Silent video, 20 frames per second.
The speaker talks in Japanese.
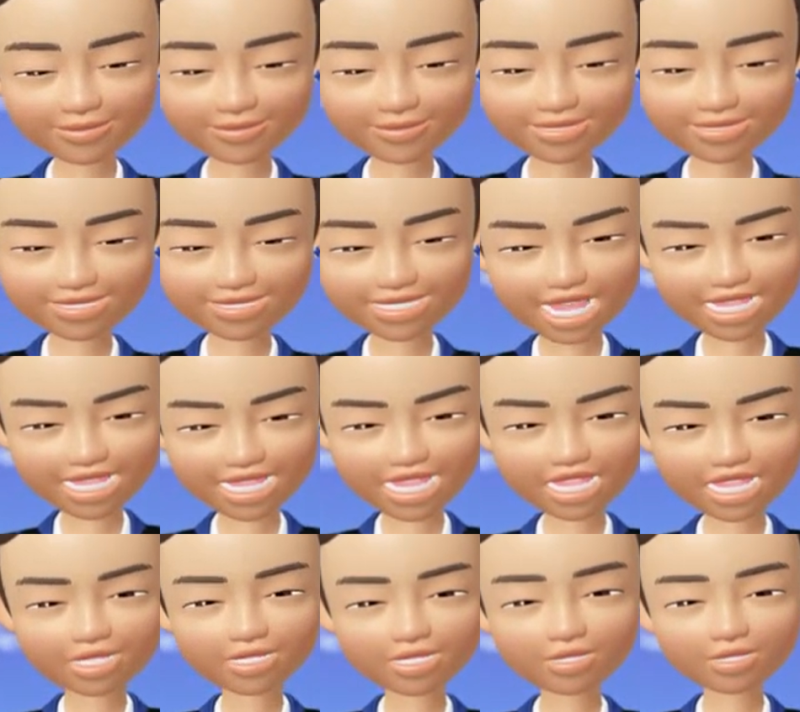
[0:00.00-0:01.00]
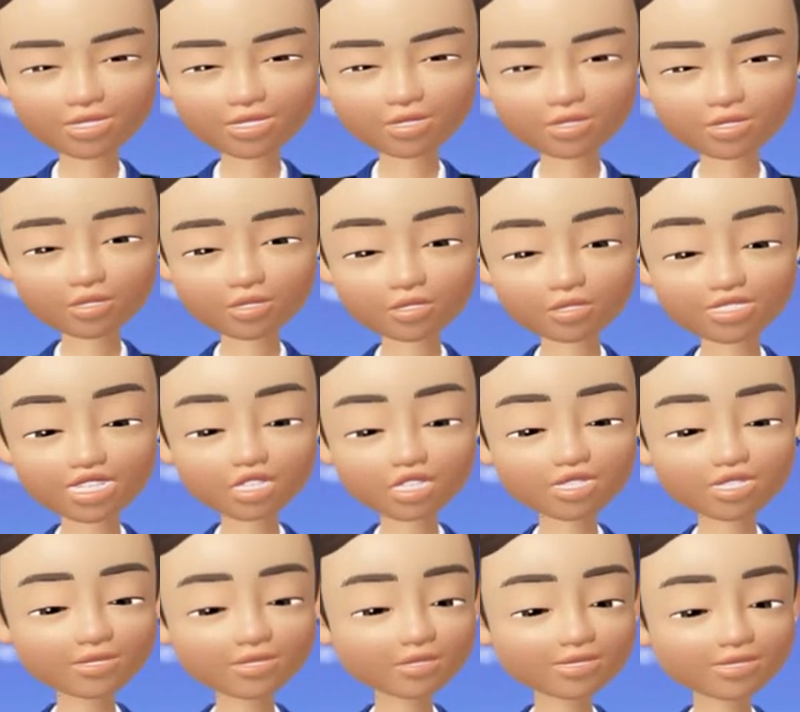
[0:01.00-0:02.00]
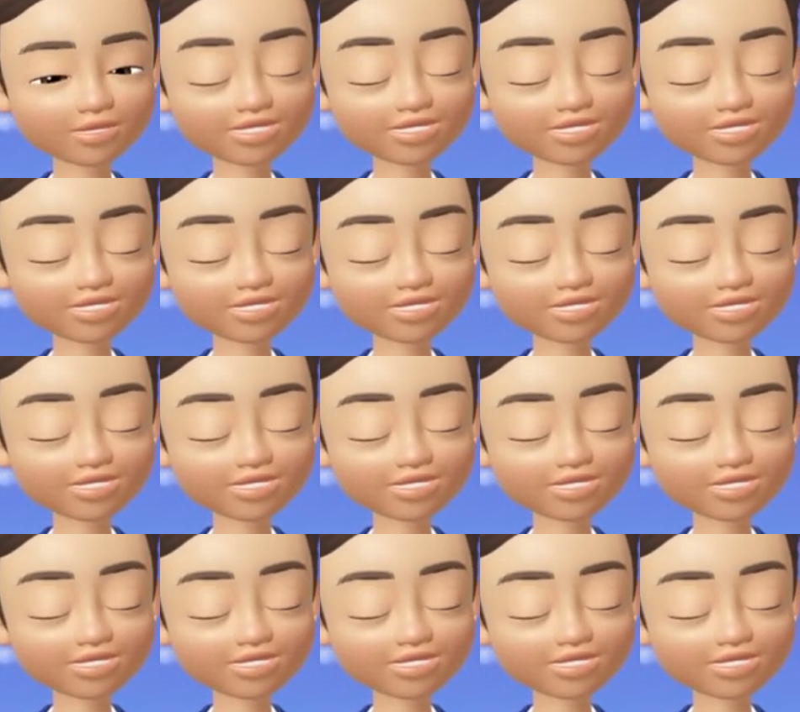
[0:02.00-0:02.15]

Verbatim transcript: まあ、それを見ていきたいんですが、